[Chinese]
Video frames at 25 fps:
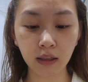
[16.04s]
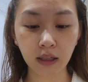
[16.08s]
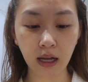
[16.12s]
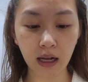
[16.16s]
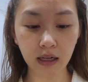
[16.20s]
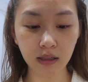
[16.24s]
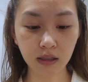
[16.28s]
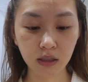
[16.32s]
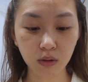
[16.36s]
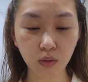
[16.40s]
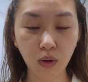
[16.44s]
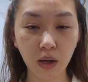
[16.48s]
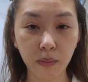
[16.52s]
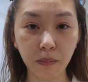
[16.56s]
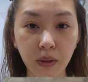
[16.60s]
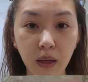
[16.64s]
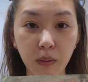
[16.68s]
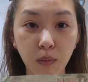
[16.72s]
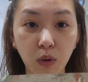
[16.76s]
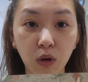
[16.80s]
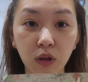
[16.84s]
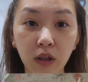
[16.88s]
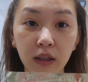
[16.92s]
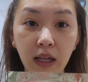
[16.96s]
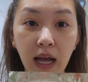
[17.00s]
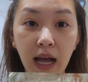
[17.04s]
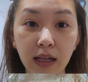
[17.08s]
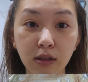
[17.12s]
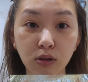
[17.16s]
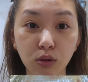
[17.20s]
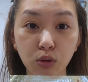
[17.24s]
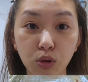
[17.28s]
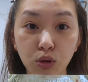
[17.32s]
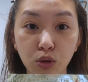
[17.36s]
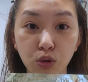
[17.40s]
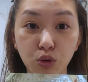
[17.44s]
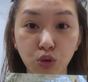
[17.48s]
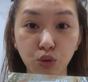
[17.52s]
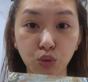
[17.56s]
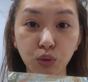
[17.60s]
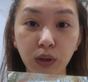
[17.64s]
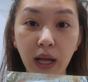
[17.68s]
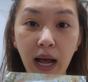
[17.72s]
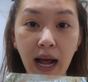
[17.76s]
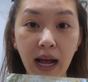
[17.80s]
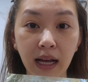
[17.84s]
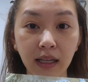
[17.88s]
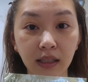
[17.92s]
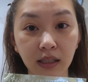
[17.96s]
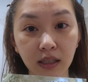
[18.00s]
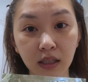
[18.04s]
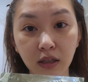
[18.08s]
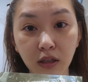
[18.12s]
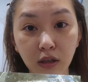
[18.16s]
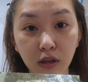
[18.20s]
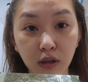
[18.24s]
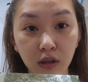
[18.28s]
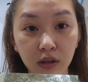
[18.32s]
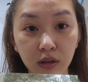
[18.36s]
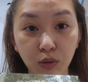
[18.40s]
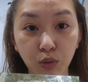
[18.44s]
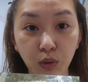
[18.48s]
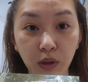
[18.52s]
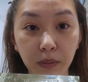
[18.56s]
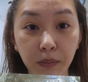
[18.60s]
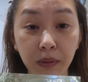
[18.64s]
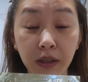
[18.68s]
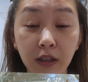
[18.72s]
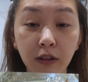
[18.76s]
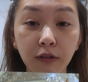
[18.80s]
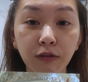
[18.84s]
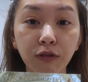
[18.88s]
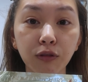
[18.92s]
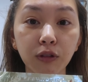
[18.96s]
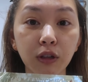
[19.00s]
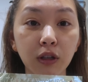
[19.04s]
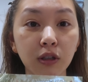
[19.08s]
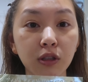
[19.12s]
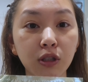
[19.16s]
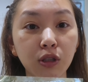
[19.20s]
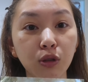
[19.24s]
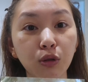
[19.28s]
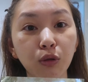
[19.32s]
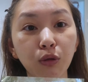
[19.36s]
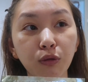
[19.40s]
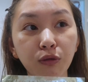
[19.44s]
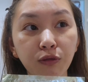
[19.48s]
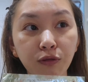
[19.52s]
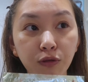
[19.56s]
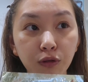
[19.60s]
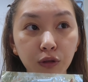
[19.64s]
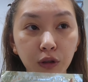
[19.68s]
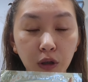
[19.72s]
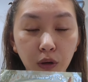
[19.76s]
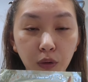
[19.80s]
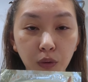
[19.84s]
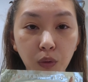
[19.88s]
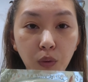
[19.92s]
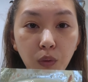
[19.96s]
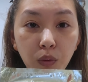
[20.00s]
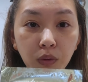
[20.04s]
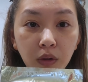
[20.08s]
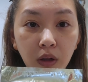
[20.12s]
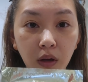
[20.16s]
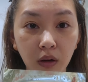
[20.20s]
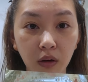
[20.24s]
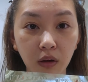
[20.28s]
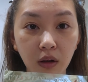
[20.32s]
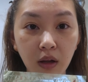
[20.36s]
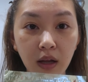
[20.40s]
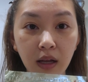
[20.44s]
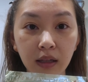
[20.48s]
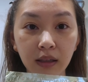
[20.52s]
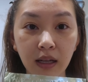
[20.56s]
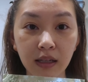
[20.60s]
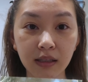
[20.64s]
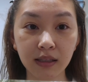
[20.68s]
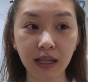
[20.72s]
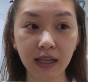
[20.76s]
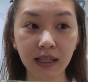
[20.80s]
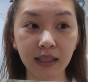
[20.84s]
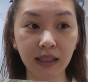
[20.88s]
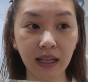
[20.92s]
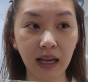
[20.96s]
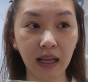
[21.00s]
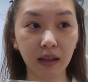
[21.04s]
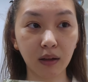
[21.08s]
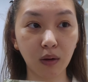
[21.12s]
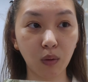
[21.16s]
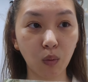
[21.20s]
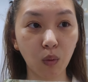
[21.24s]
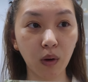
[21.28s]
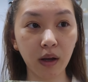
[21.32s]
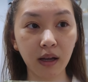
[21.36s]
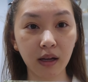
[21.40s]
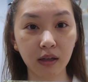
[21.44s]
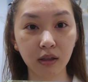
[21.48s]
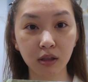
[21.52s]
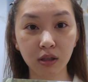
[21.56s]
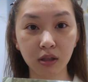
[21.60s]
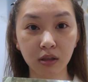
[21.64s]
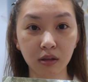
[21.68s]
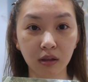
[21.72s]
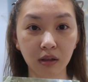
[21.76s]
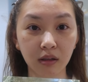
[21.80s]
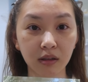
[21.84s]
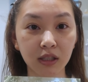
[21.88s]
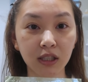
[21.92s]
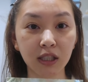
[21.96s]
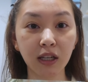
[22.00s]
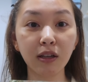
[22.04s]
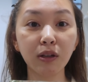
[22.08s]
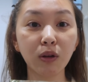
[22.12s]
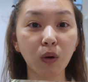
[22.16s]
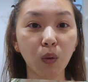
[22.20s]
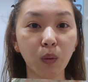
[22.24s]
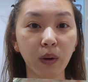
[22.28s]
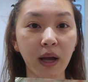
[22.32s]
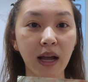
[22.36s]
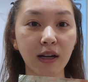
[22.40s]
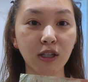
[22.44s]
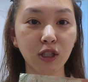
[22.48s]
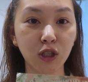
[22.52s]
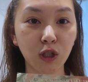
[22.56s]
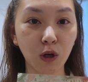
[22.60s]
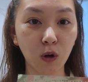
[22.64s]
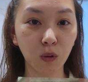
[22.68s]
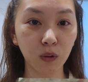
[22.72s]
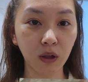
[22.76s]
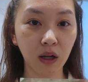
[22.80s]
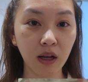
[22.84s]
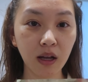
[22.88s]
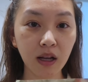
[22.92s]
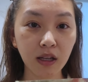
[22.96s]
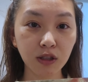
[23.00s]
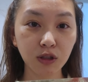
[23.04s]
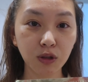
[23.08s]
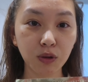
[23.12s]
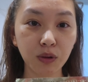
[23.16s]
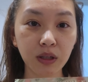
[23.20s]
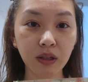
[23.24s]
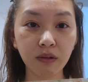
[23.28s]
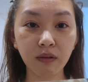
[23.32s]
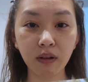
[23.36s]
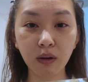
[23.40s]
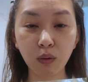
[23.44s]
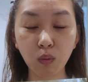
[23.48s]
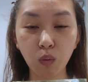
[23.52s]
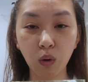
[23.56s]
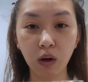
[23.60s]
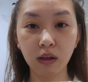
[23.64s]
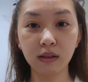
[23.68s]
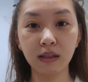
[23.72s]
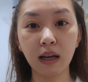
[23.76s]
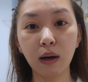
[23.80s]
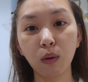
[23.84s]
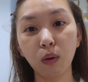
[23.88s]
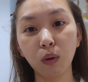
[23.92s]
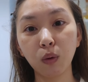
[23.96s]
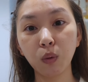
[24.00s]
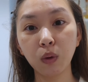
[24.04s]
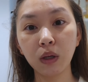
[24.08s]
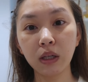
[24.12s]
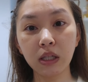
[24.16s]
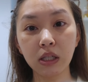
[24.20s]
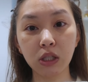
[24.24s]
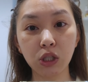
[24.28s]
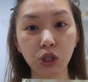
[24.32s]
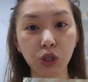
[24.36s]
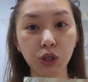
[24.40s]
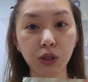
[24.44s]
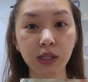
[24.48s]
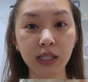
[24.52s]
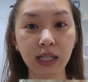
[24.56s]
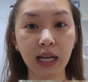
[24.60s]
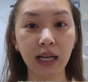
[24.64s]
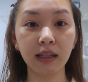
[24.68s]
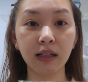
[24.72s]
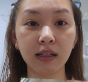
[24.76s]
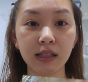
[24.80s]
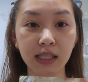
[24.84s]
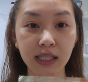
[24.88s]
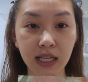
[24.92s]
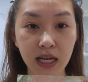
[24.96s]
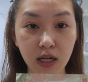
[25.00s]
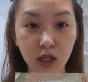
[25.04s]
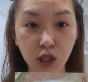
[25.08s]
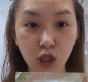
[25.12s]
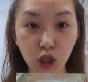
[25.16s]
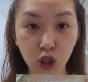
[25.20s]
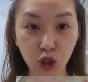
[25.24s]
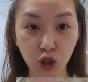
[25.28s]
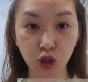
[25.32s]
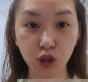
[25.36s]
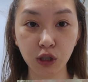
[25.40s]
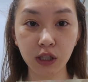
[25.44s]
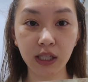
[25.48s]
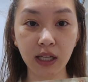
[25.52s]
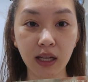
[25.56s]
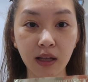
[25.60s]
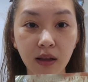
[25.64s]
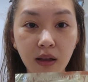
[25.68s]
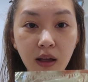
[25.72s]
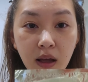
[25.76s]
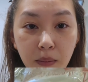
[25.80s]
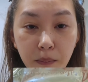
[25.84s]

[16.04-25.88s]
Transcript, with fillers: 那这款面膜呢，它就是主打一个对皮肤的修复的功能。那这一点呢，我也是深有感受的，就是因为我在我婚礼之前的前十天，